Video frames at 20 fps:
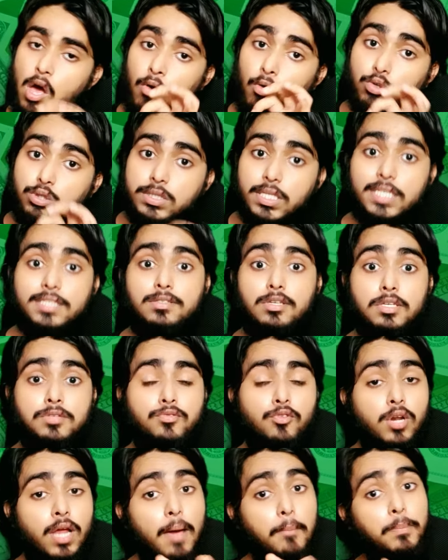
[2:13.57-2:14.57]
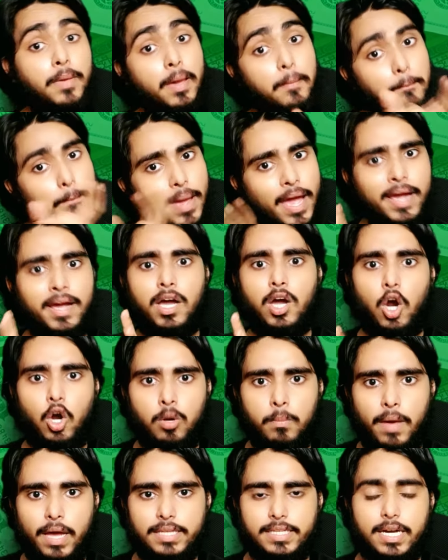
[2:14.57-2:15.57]
वो सक्सेसफुली आपके बैंक बैंक
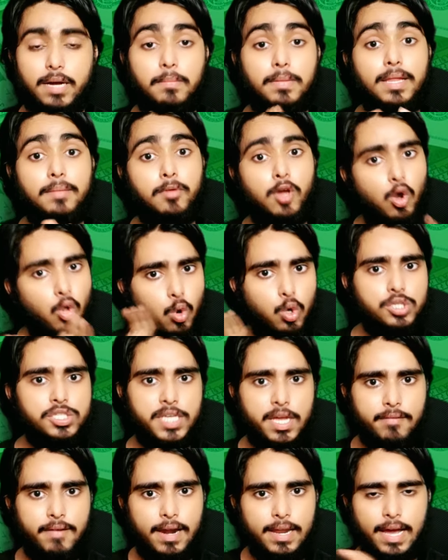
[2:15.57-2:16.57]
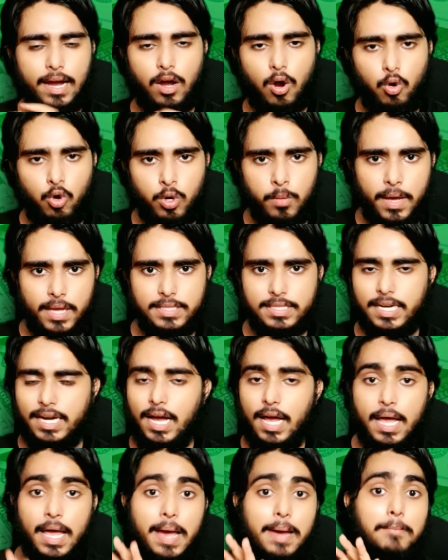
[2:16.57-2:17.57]
अकाउंट में आ जाएगा मतलब कि गो शेयर वाले अकाउंट में आ जाएगा